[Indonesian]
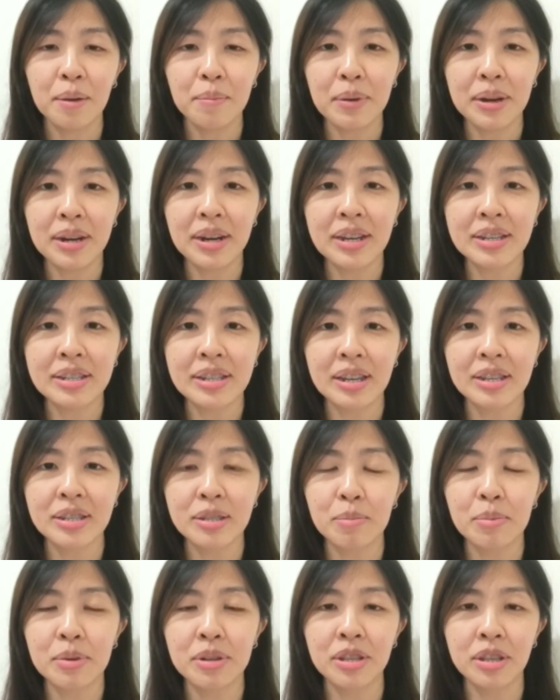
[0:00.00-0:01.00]
Pada saat
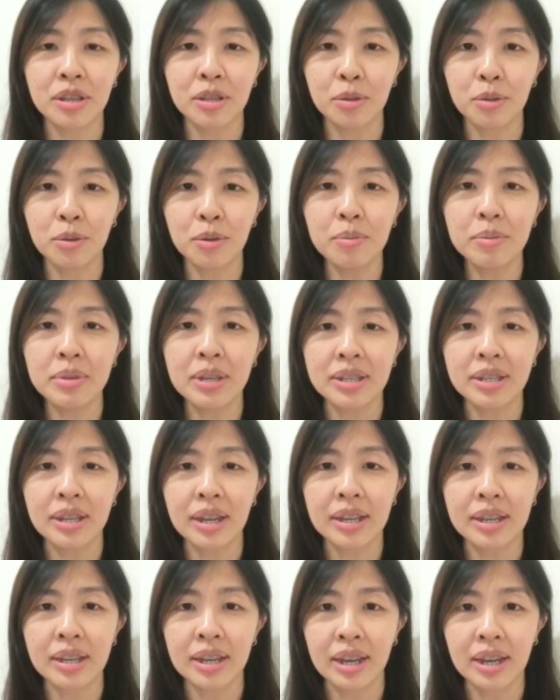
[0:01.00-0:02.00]
seperti itu,
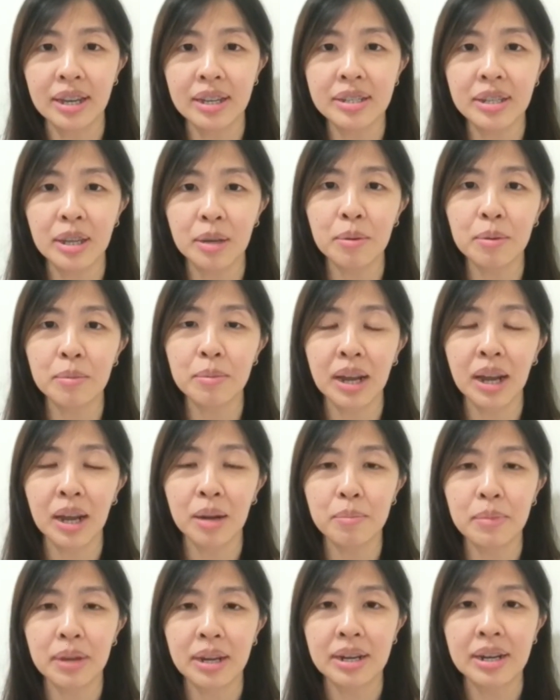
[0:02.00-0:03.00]
biasanya saya
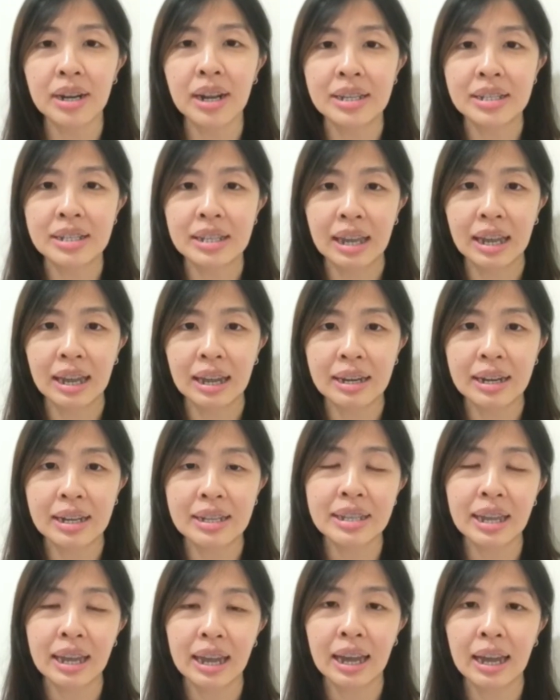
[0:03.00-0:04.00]
memberikan Ben nasihat,
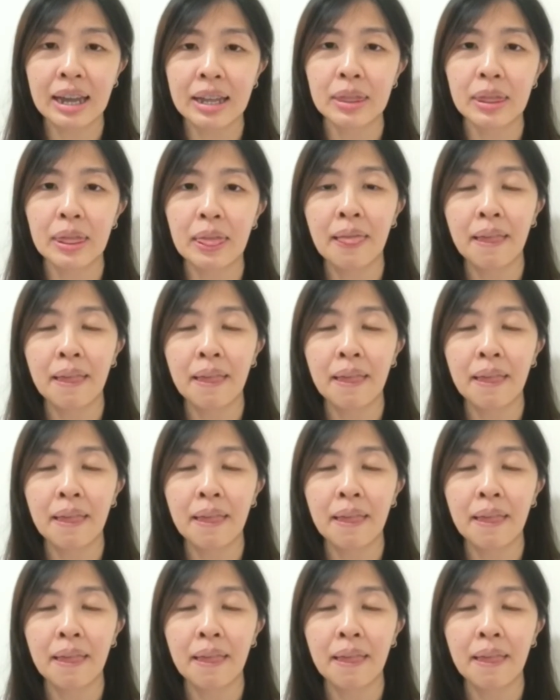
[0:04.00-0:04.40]
nasihat